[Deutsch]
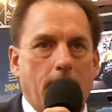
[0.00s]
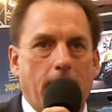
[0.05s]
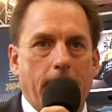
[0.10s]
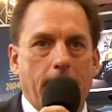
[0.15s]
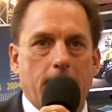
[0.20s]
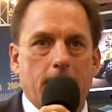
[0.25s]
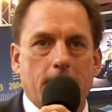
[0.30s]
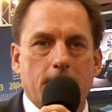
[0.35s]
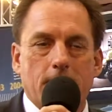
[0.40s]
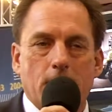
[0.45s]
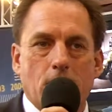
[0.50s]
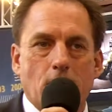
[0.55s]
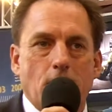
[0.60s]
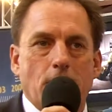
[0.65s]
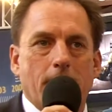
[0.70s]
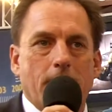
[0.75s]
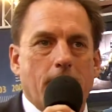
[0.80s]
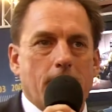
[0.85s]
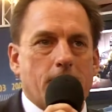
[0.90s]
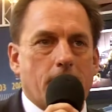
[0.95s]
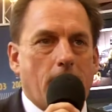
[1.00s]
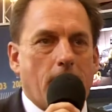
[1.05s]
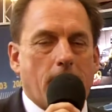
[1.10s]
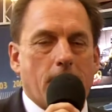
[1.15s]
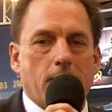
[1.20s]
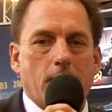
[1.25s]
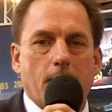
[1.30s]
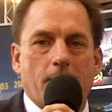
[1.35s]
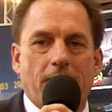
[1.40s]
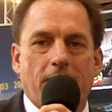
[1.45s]
leichten
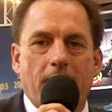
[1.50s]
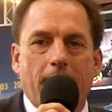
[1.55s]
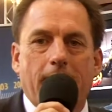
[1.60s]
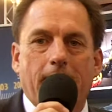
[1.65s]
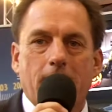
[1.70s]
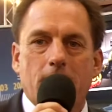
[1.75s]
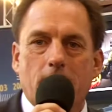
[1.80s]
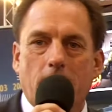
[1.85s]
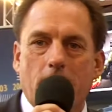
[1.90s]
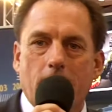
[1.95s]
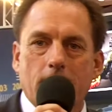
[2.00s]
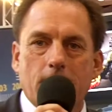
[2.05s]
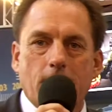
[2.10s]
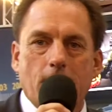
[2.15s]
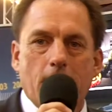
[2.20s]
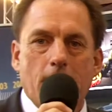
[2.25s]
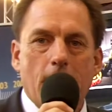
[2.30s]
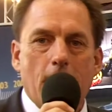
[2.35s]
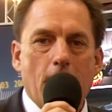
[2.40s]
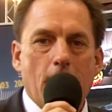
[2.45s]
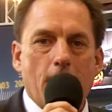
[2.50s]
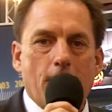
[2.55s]
Grünlandtraktor, Pflegetraktor